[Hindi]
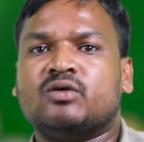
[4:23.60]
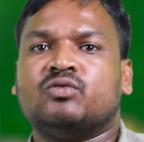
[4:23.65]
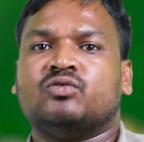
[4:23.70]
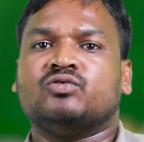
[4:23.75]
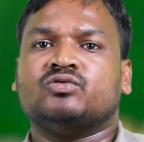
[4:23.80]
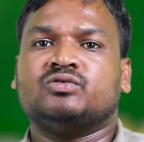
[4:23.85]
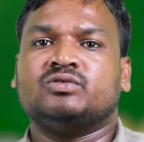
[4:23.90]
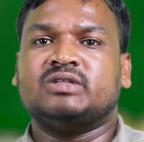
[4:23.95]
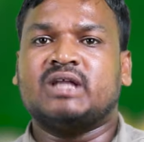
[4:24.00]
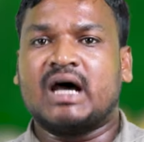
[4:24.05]
को
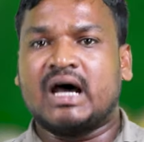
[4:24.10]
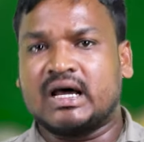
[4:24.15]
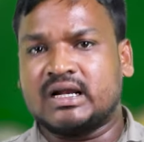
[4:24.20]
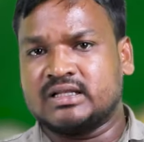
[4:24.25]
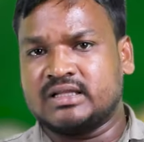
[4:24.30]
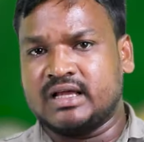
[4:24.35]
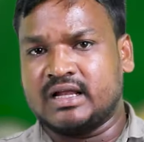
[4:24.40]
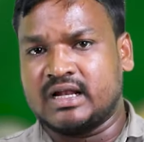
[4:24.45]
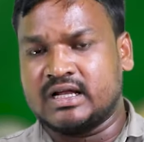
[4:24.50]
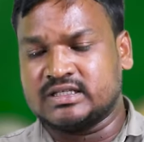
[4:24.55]
धार
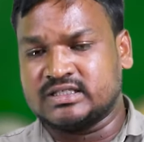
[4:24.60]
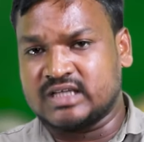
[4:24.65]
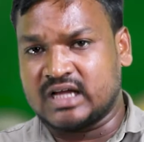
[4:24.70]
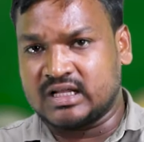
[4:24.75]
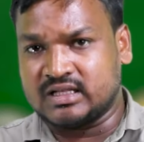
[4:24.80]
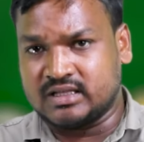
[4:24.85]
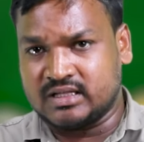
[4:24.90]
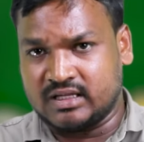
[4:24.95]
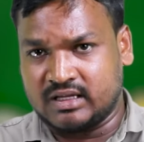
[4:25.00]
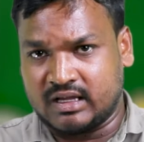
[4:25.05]
देना
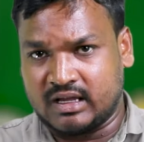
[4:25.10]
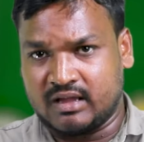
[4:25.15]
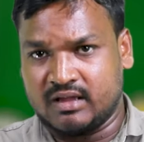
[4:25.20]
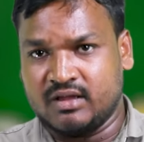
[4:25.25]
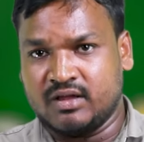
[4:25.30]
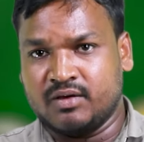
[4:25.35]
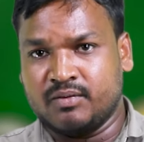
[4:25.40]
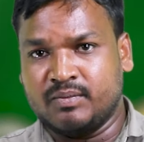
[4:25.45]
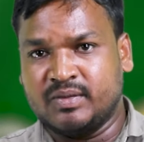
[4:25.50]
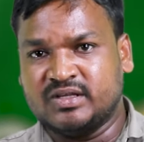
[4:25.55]
चाहती है
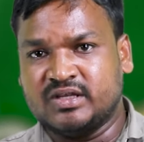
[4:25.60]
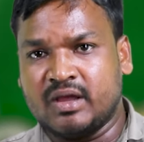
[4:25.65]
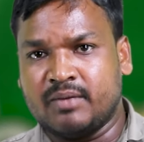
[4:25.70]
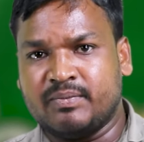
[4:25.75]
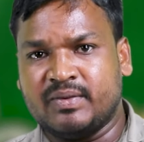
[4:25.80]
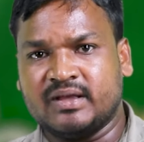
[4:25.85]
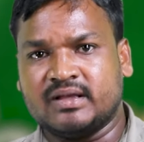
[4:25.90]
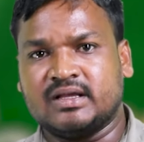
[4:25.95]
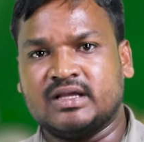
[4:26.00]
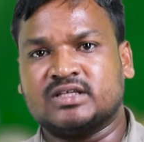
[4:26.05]

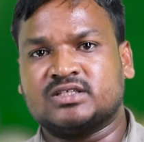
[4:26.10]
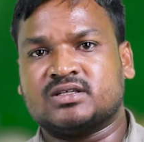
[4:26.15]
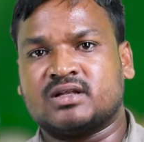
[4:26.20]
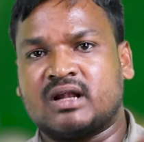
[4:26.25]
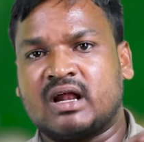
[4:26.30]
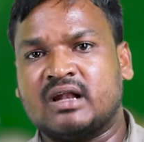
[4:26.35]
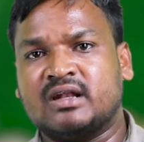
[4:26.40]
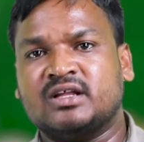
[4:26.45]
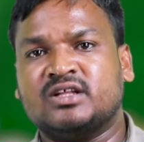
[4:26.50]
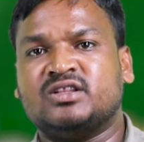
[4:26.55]
बीजेपी की इस
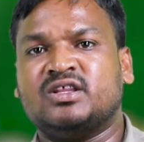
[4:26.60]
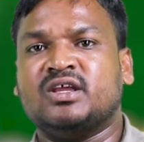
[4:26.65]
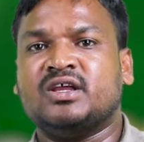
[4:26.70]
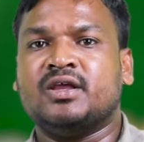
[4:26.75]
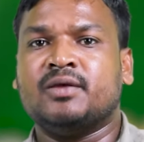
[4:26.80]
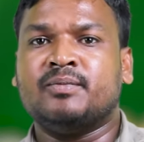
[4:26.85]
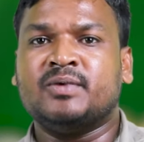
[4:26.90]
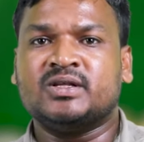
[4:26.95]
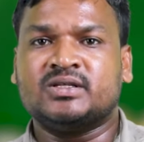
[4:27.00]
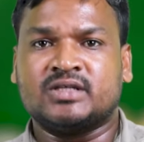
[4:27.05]
रणनीति
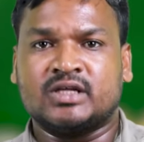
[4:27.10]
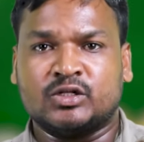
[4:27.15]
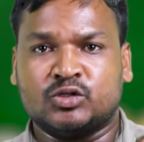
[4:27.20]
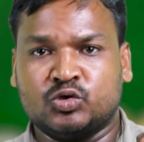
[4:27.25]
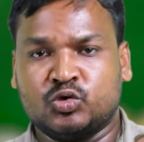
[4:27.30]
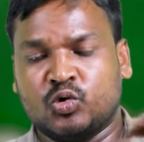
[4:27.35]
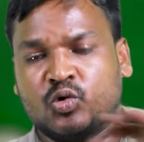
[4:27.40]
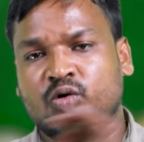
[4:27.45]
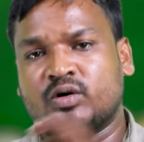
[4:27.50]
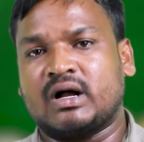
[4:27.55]
के पीछे
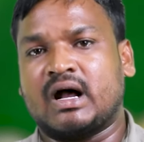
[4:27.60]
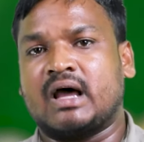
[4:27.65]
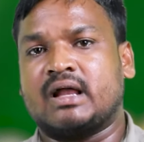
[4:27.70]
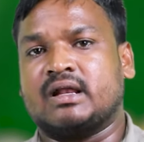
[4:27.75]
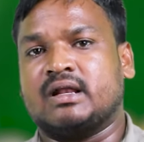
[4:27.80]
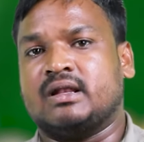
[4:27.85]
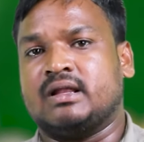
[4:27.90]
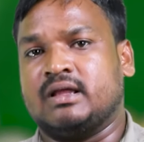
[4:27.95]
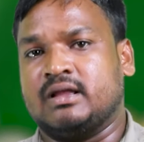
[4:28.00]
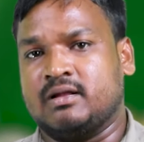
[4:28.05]
दो
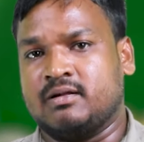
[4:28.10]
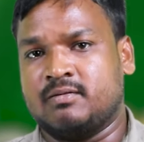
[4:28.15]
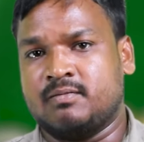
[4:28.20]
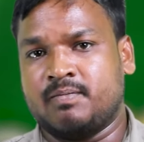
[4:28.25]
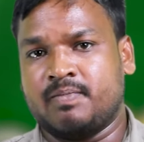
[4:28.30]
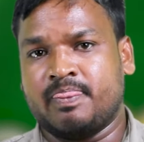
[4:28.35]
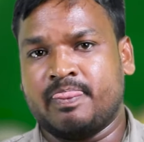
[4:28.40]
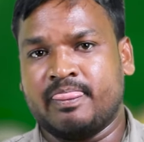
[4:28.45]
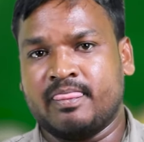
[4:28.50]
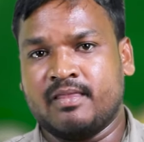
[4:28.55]
कारण हैं
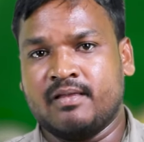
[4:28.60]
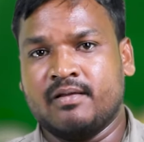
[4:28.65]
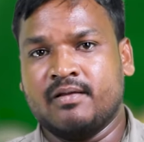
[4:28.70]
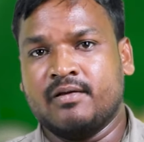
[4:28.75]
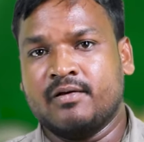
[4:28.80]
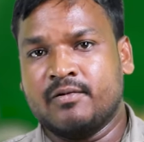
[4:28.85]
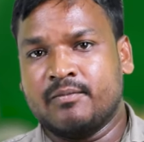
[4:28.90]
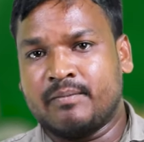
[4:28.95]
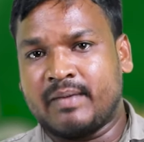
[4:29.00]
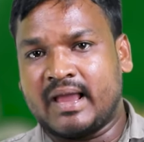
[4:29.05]

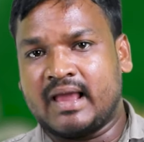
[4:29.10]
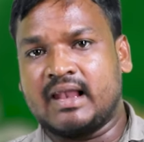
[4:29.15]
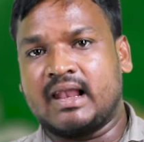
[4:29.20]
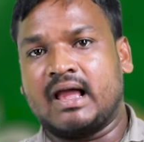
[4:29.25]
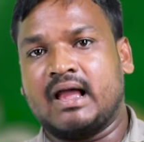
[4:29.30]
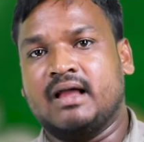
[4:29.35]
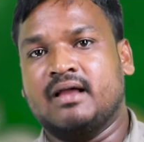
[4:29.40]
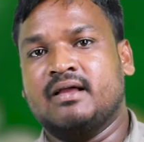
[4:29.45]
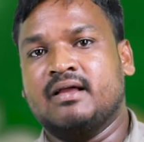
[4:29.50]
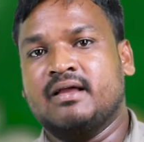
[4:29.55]
पहला